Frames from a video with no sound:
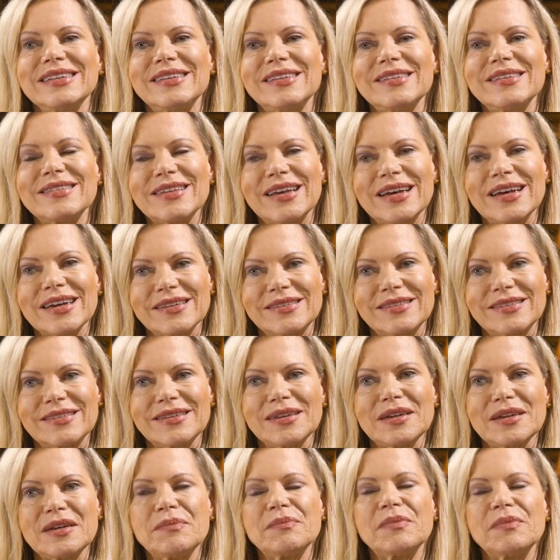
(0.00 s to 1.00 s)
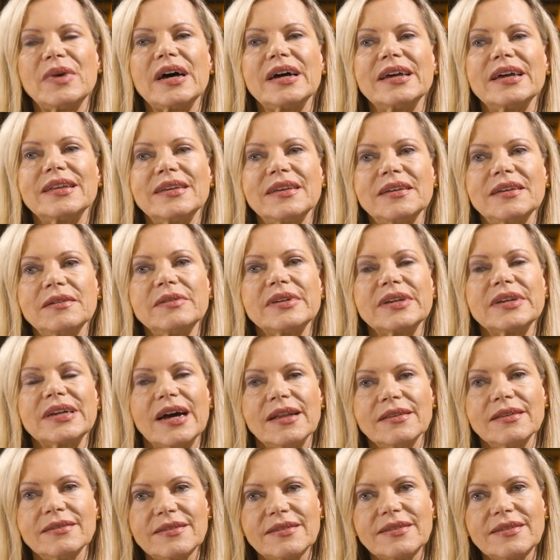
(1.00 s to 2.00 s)
die sagt, ähm, eine
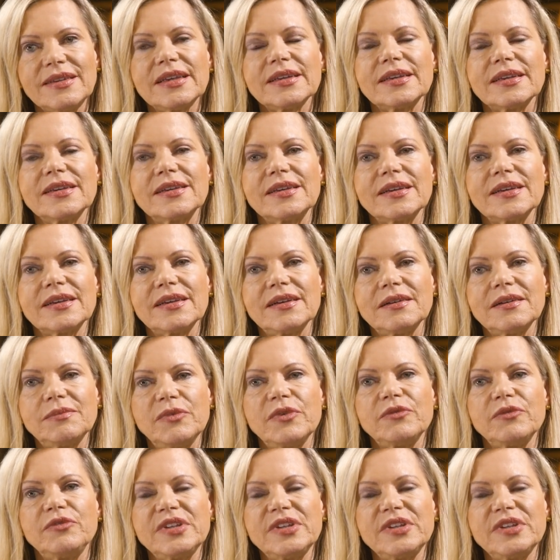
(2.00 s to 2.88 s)
ganzjährige